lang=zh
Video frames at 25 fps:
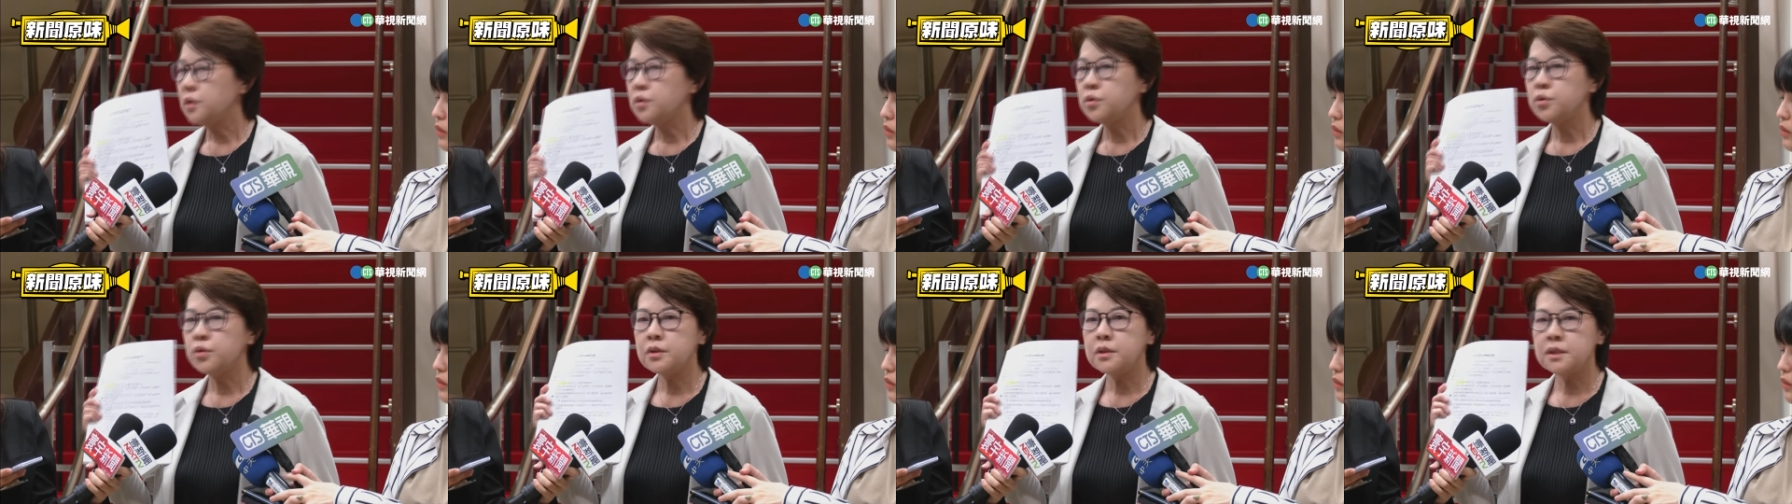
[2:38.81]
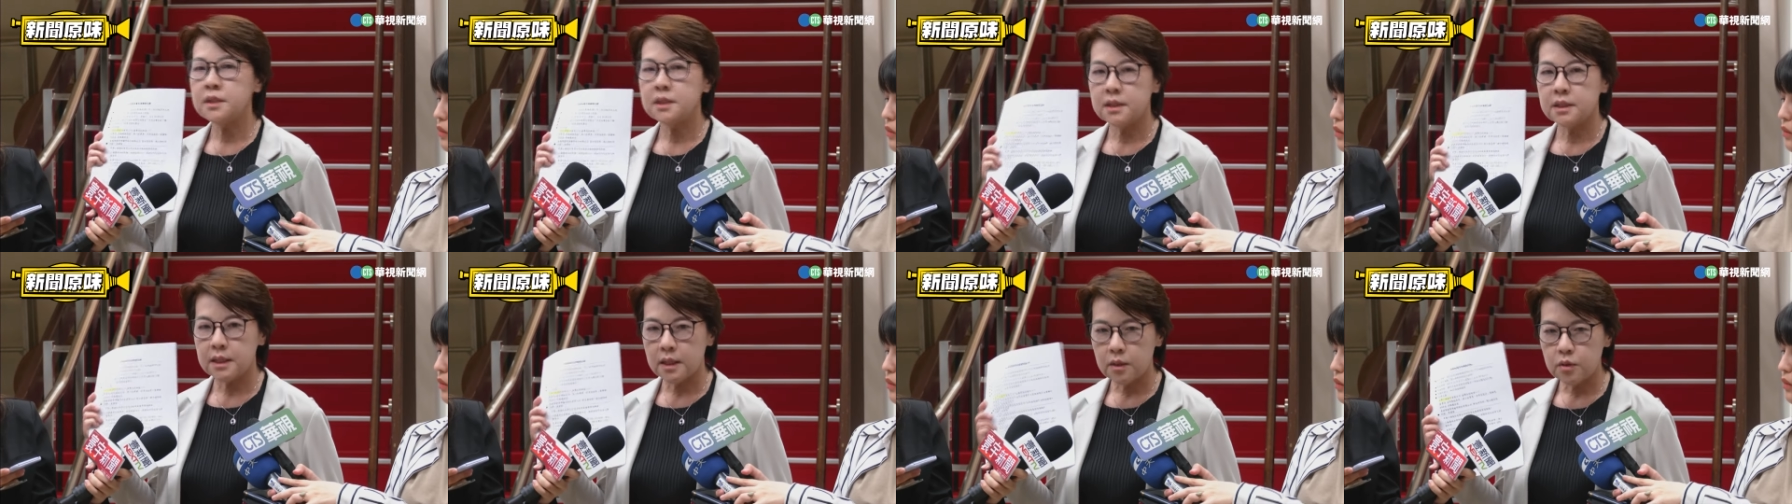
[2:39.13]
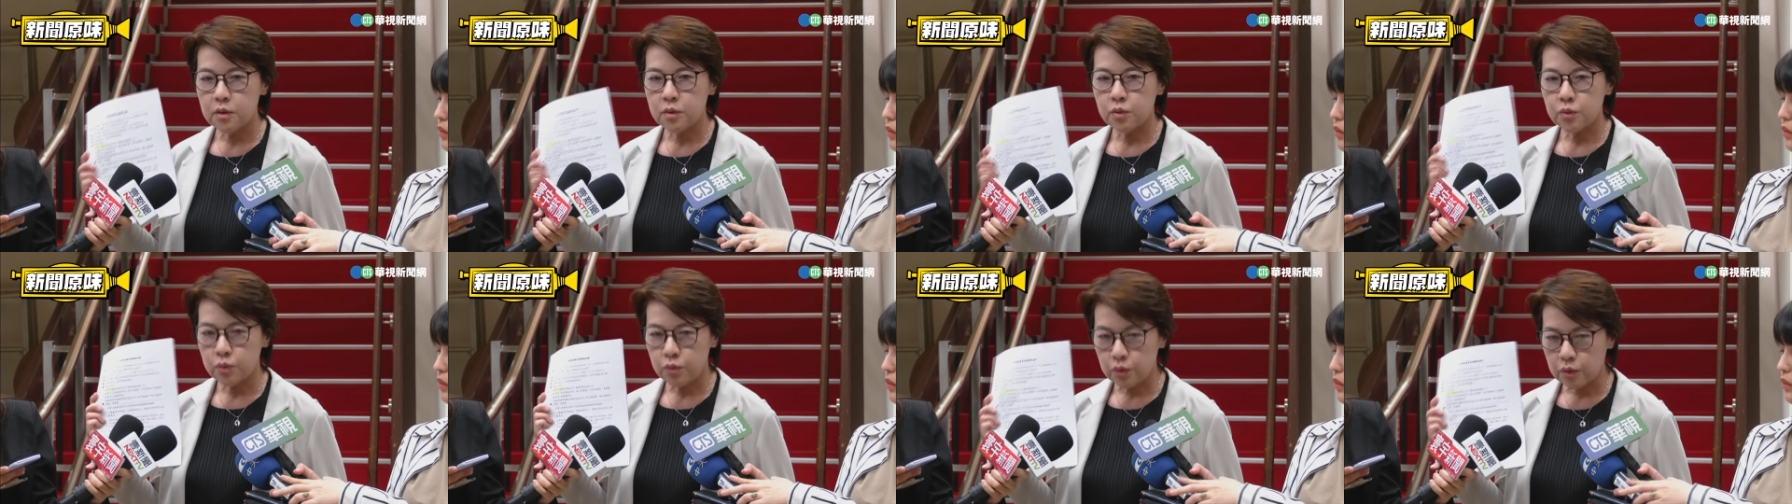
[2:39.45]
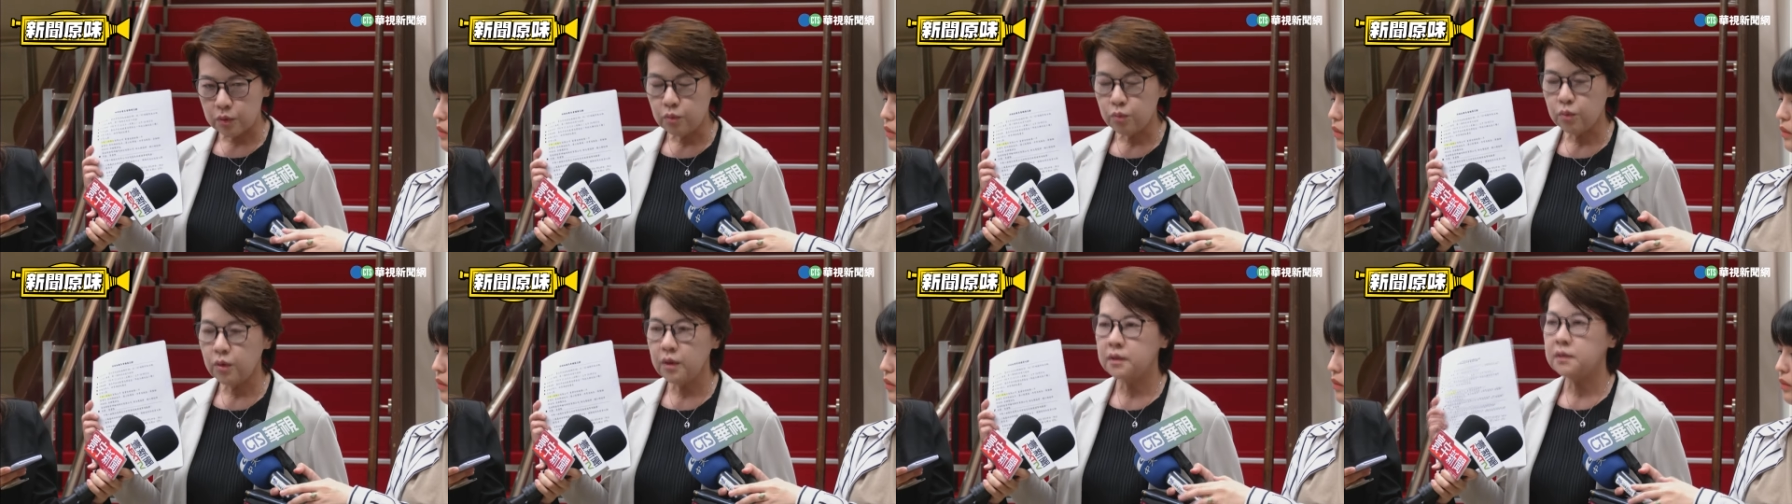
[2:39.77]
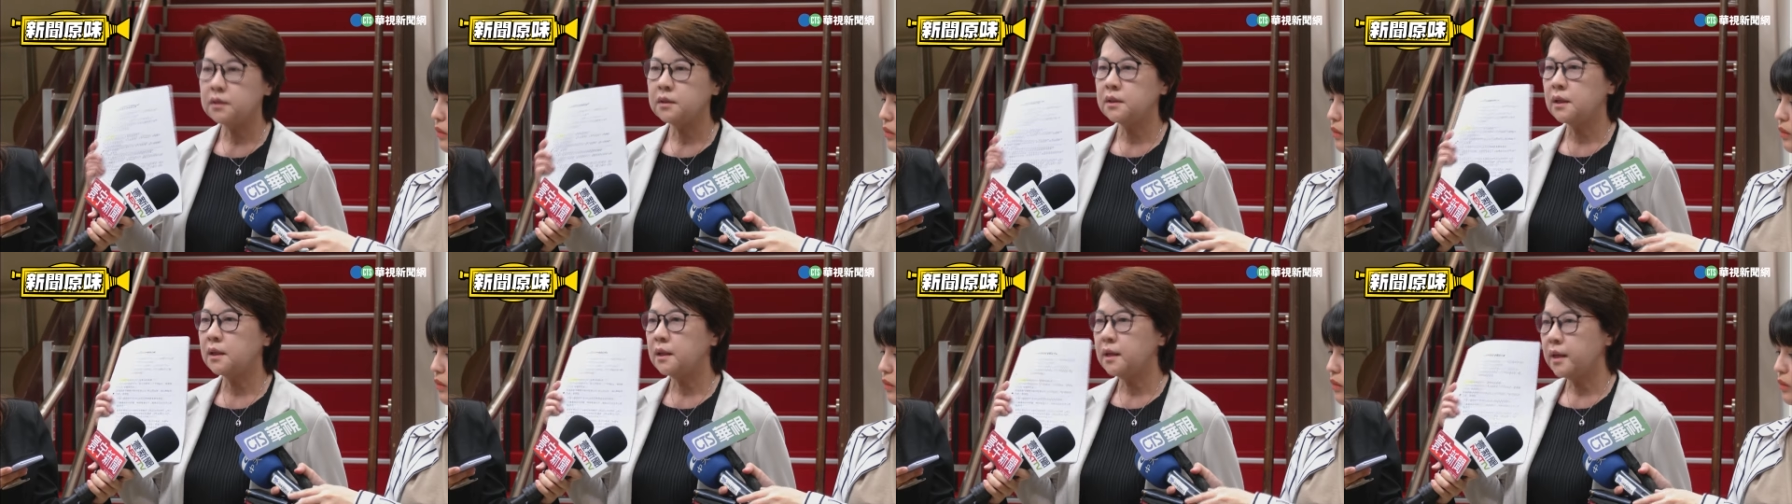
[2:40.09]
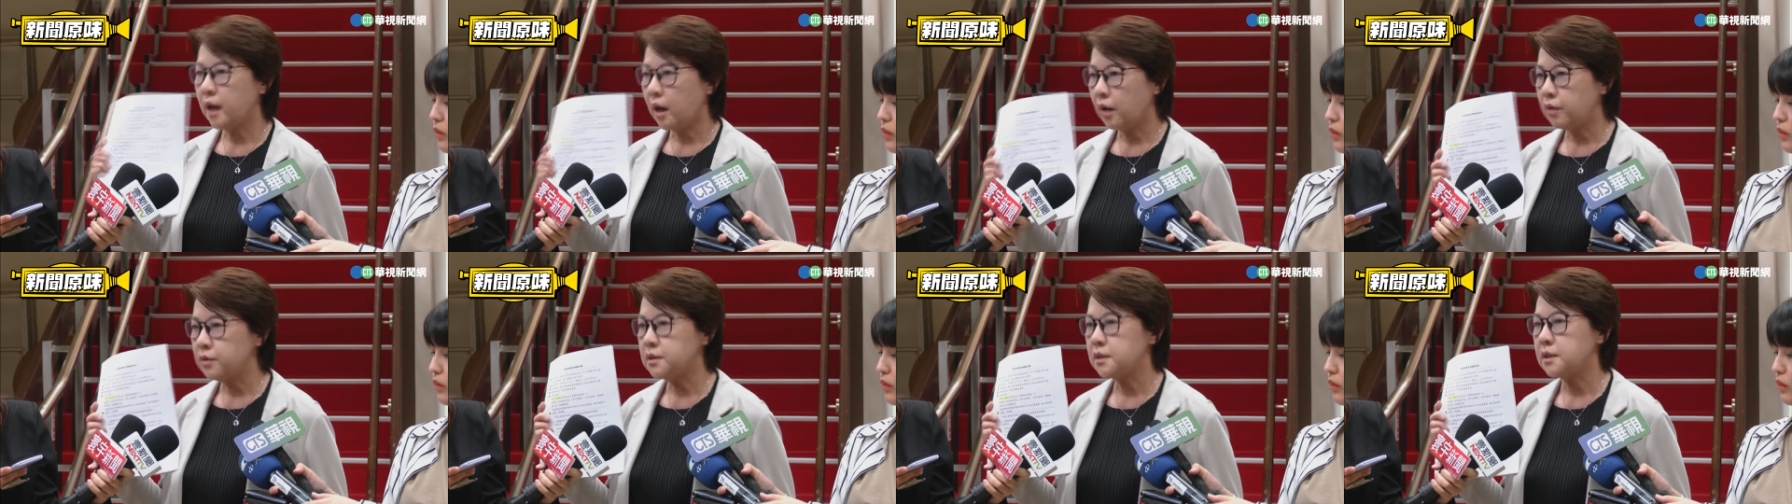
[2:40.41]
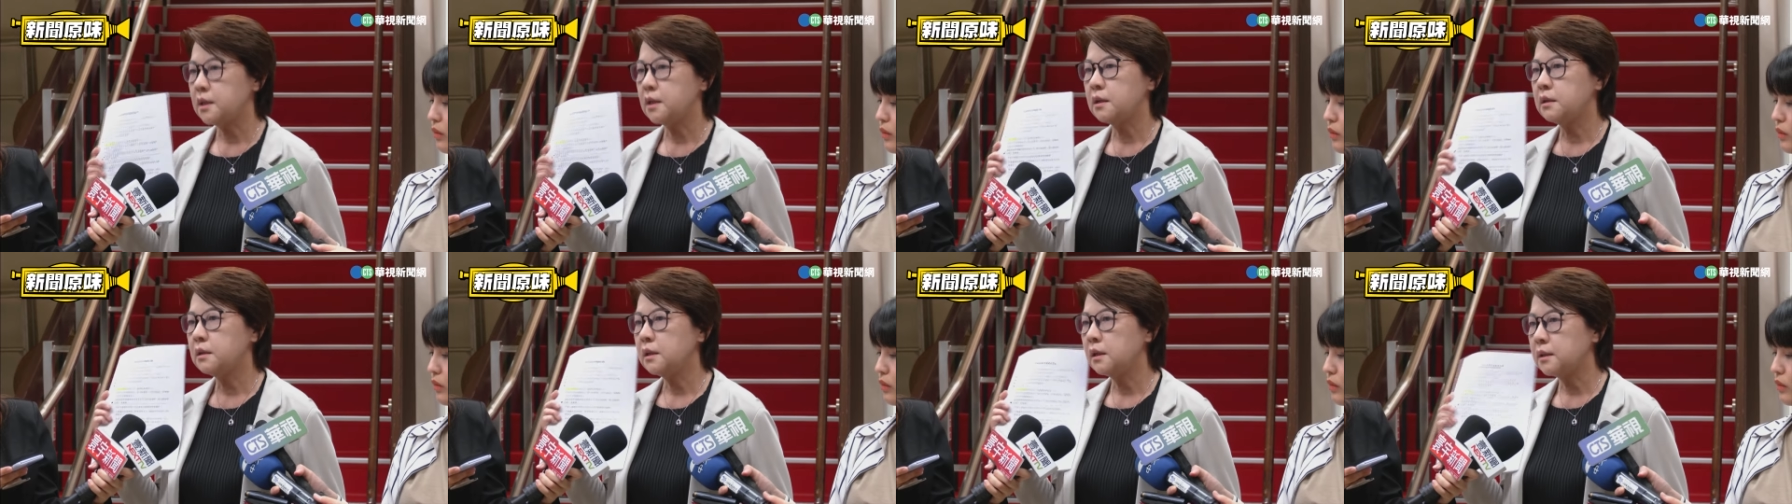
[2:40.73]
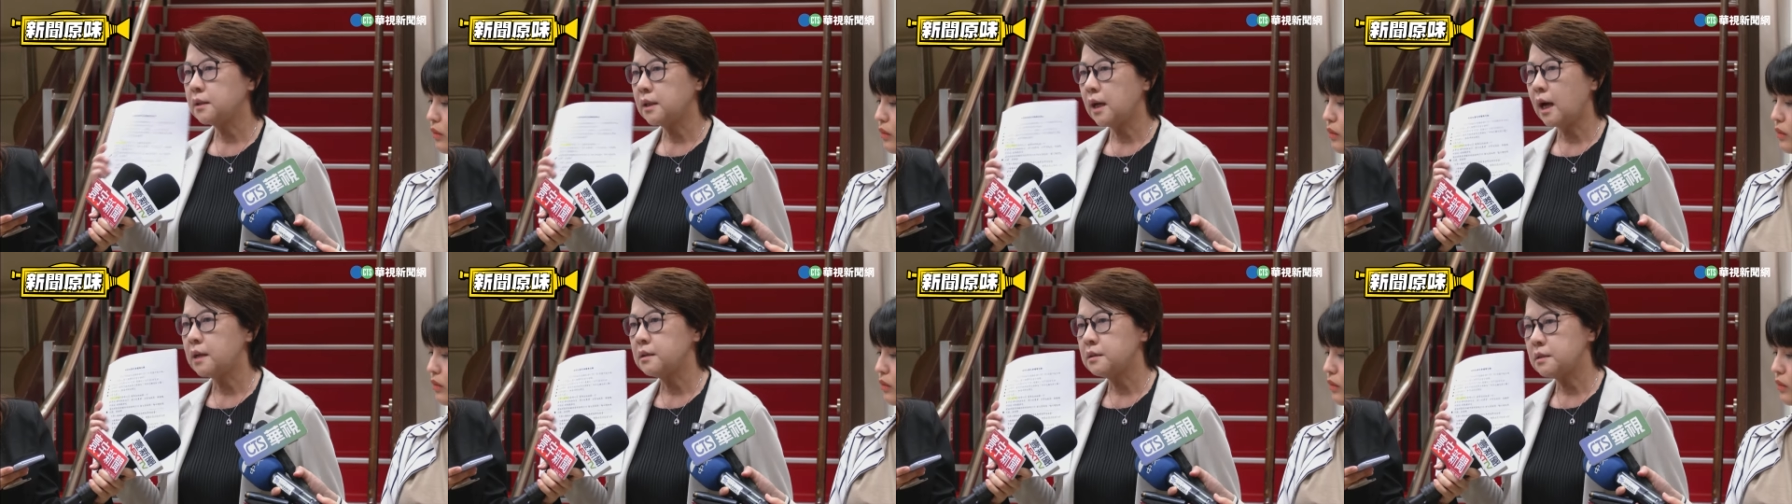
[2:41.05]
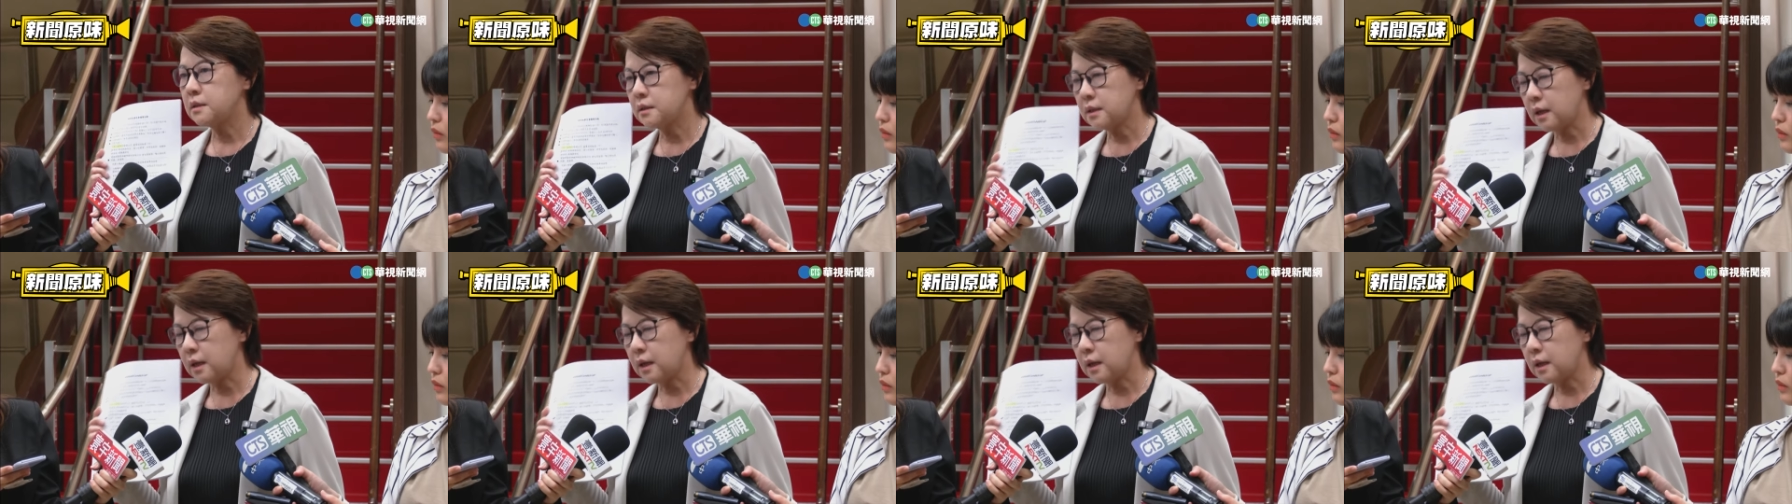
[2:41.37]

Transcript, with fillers: 去写询问跟了解各大